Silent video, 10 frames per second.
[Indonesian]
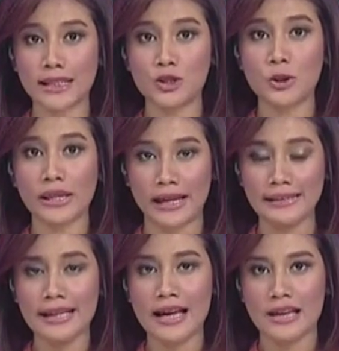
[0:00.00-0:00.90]

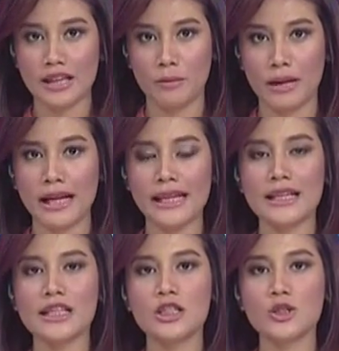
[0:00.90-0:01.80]
curian yang mengalir
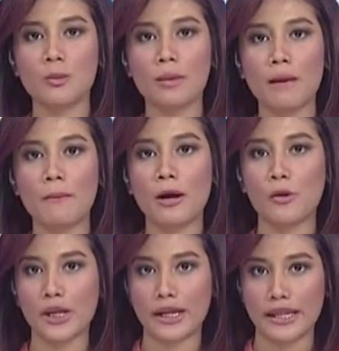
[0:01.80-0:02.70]
ke sejumlah
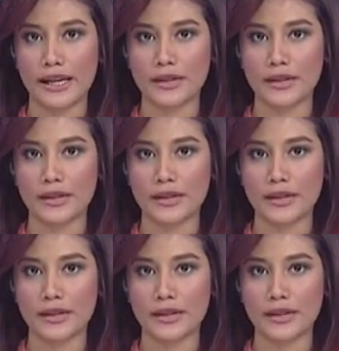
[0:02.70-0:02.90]
bangunan liar.